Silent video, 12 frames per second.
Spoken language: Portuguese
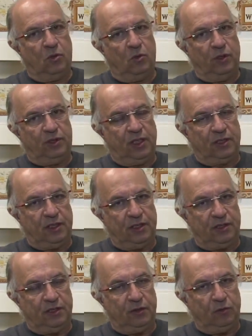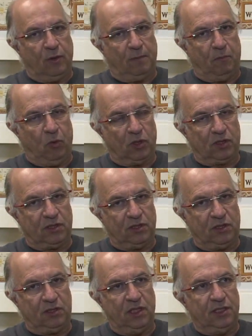85 a posse
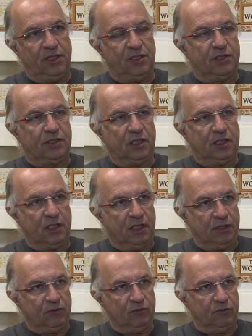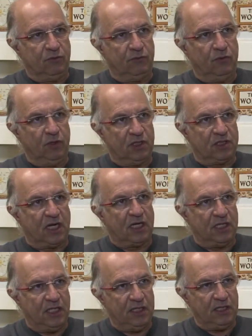que seria de Tancredo, foi de
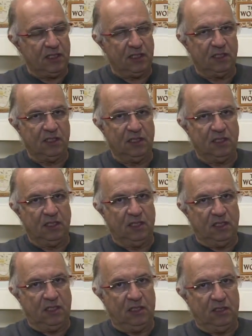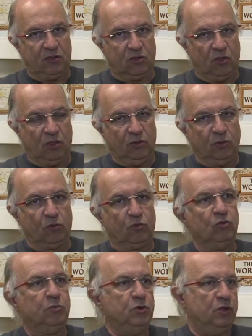Sarney e só em
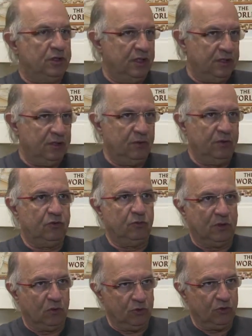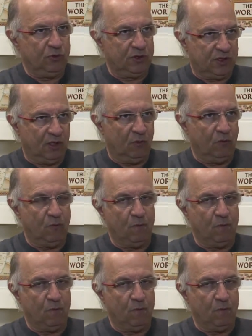outubro de 88 uma Constituição.